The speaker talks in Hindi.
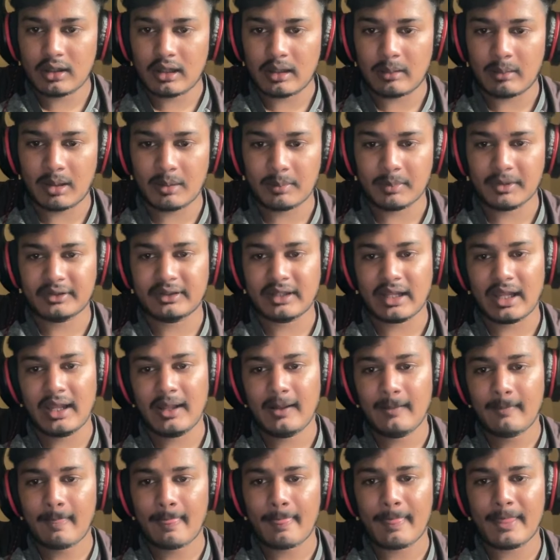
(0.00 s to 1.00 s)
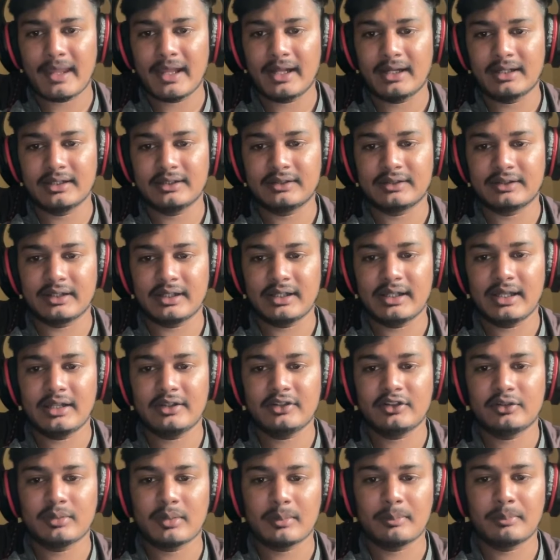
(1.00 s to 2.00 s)
हमारे पास क्या है एक डिक्शनरी है
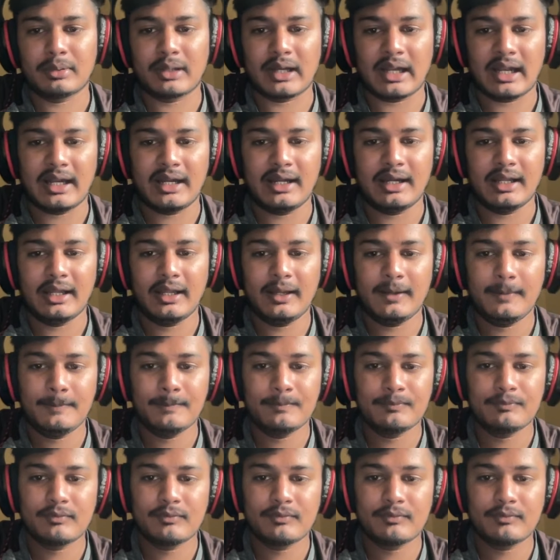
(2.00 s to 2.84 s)
जिसमें ब्रांड है